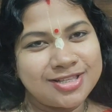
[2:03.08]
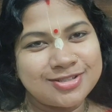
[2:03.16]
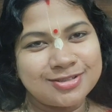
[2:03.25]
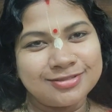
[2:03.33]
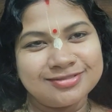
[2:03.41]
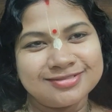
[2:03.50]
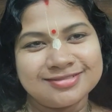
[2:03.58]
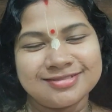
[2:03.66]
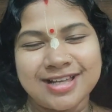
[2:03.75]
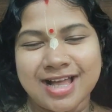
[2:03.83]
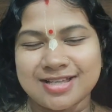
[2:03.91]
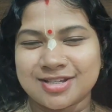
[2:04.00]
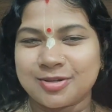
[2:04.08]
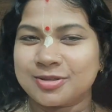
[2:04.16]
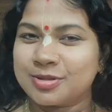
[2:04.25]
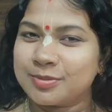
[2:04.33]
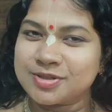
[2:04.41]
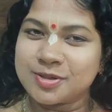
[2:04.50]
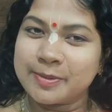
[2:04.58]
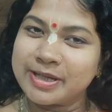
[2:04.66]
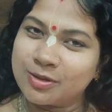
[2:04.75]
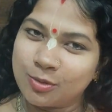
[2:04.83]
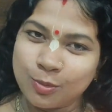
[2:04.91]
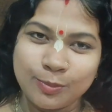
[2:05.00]
আছো আশা করি তোমরা সবাই
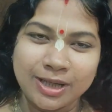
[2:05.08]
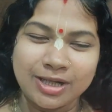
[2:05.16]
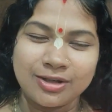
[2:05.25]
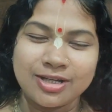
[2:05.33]
খুব ভালো